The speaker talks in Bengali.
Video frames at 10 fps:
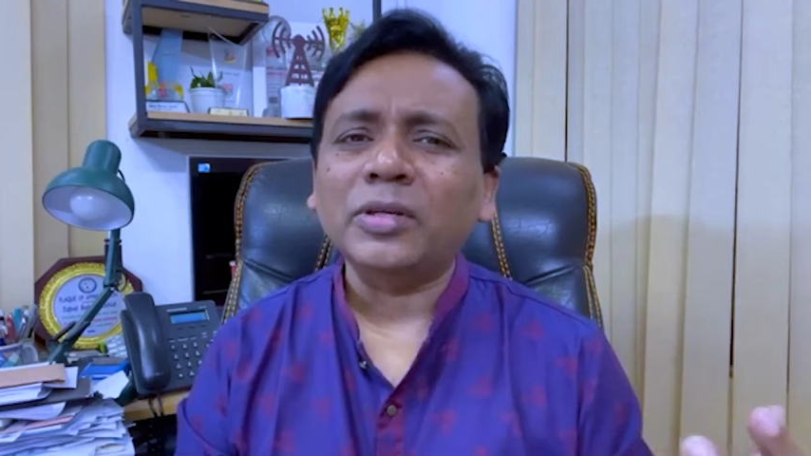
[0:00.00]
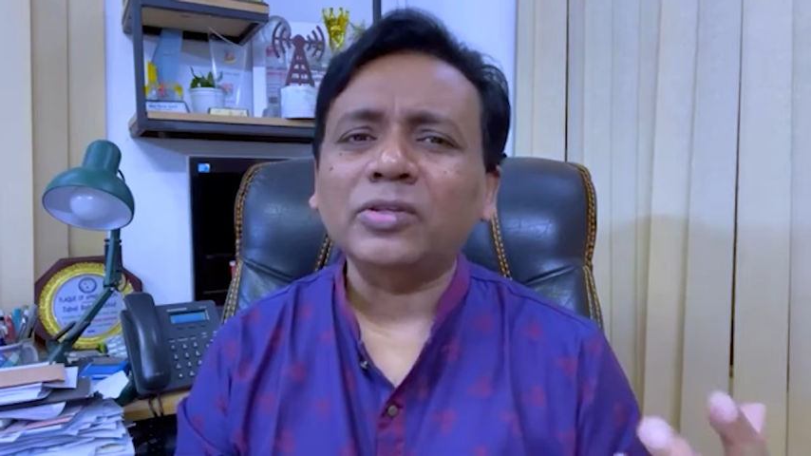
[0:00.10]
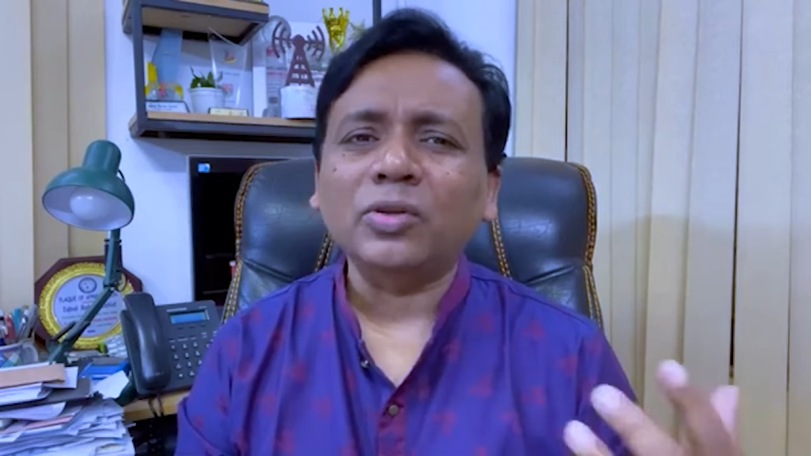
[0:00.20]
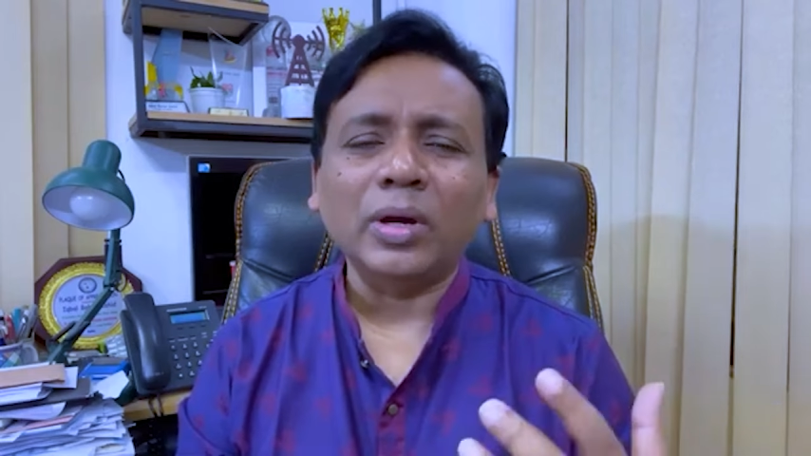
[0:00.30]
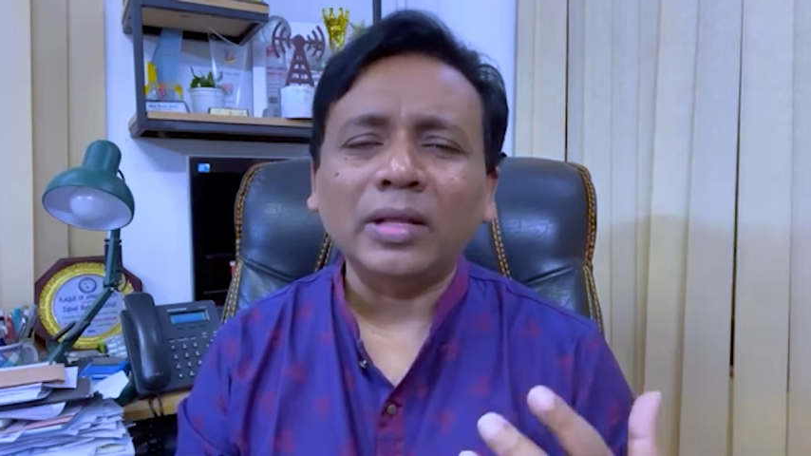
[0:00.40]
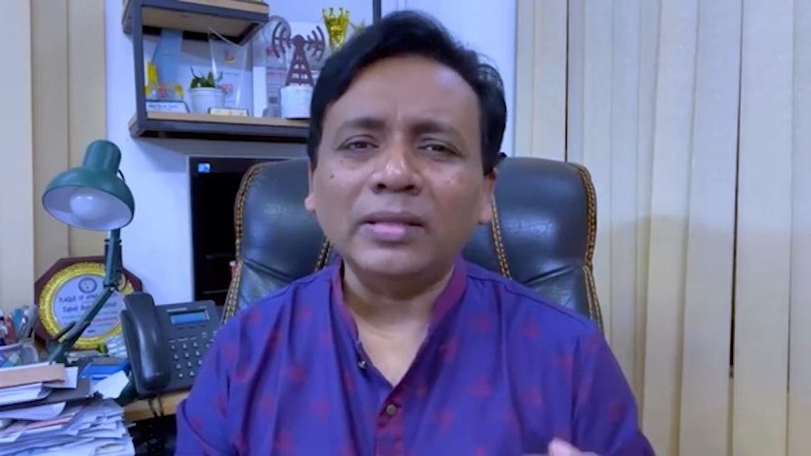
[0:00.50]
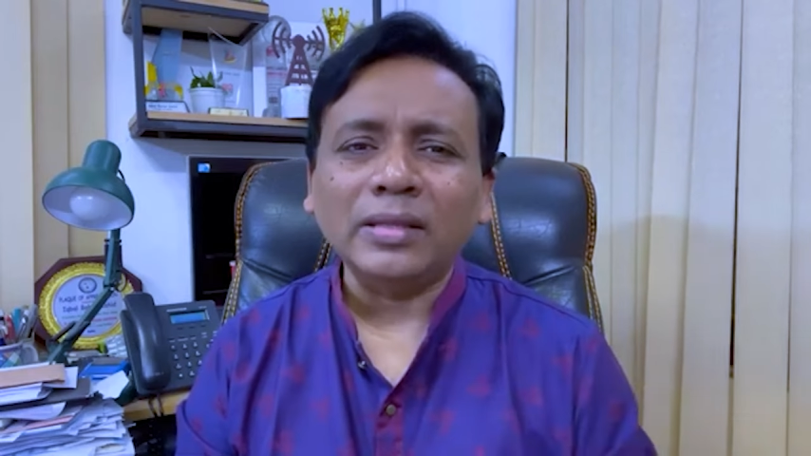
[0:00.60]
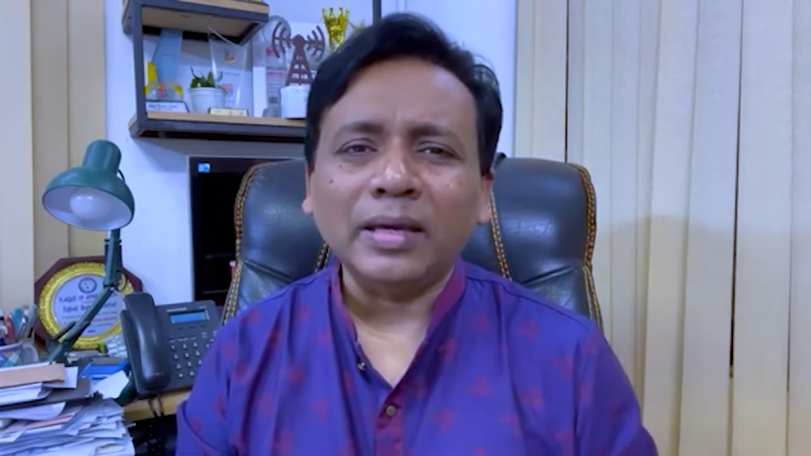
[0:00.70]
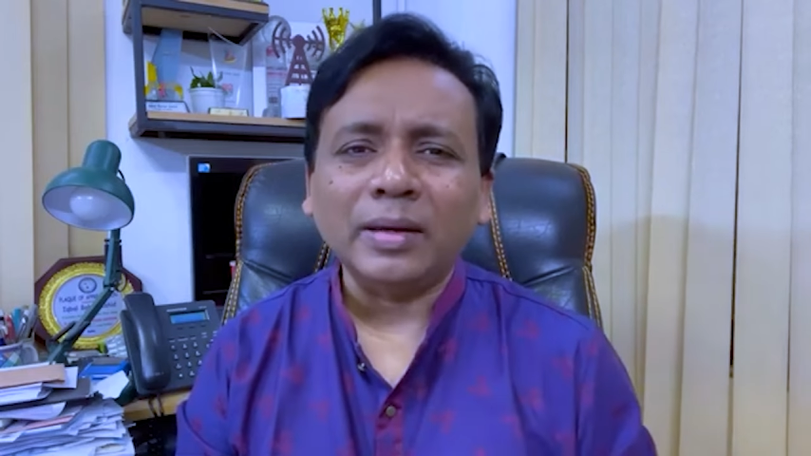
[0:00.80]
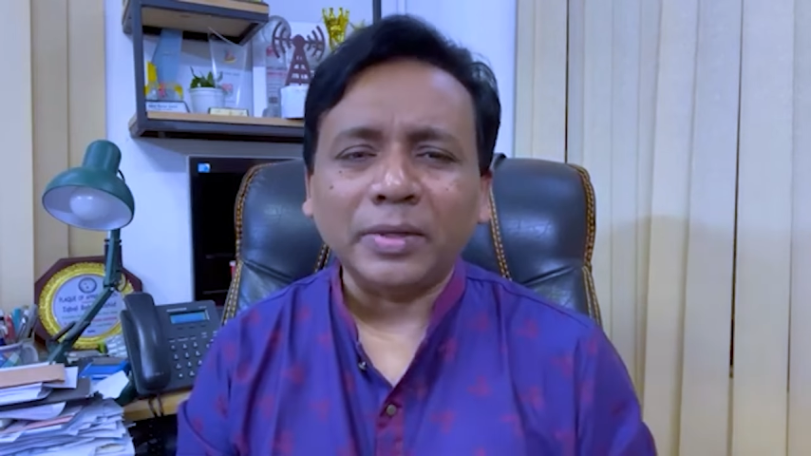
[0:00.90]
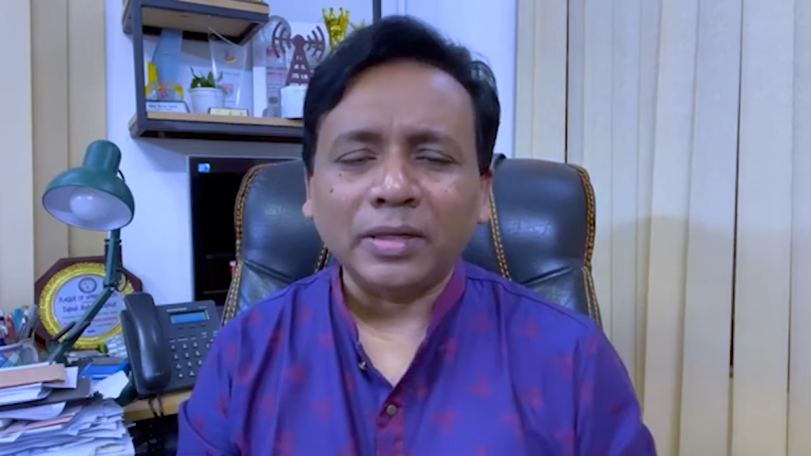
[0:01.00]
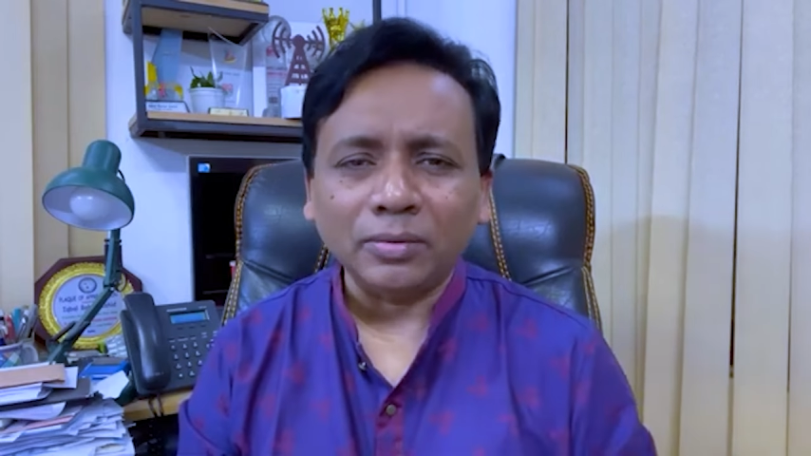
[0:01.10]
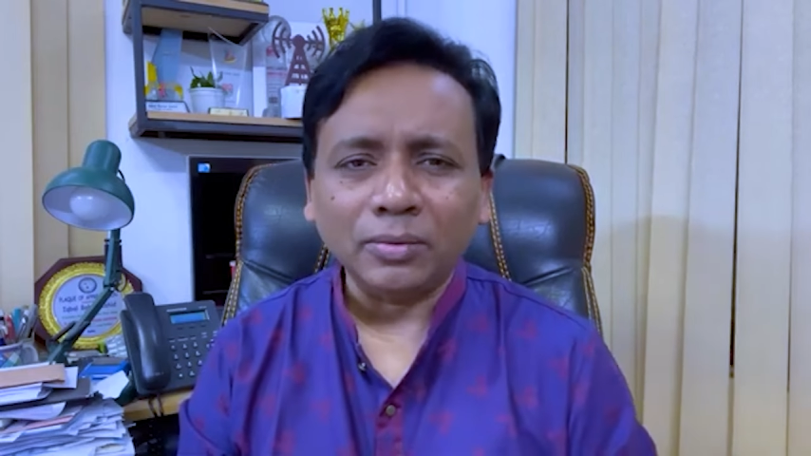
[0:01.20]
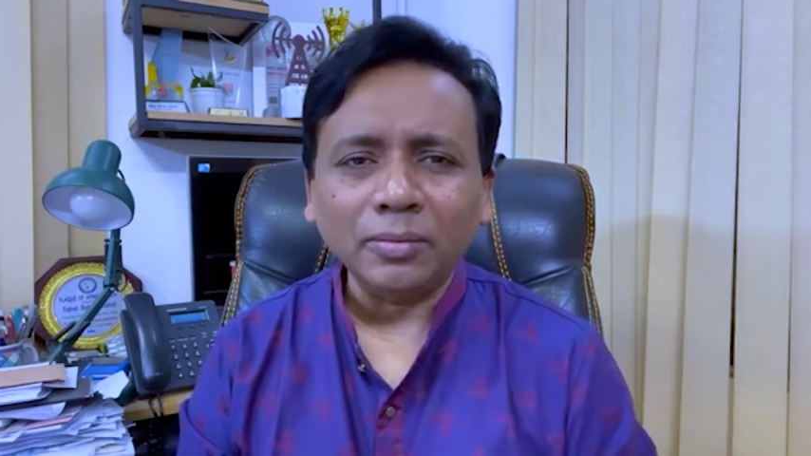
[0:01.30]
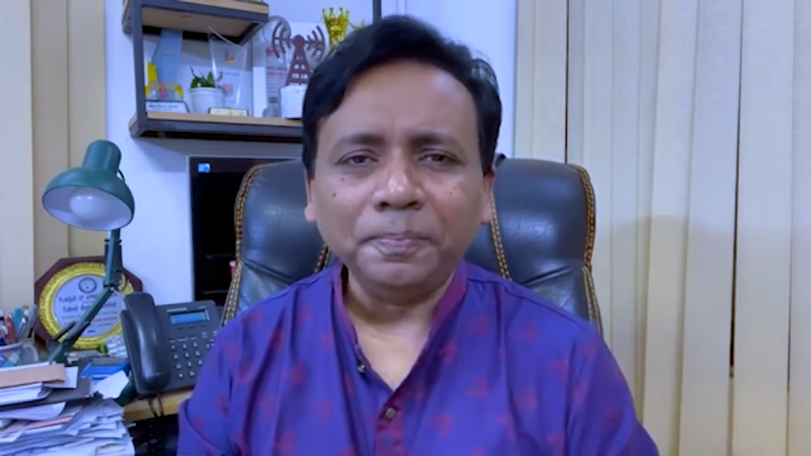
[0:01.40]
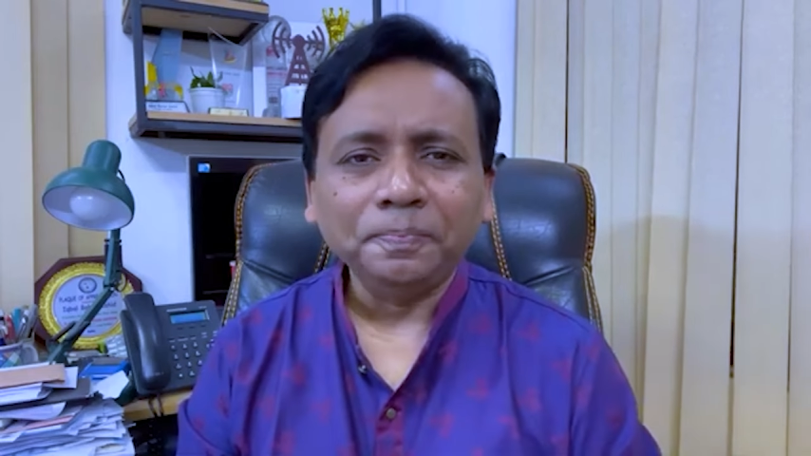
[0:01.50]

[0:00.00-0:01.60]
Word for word: একটা স্লোগান দিয়ে আপনি কিন্তু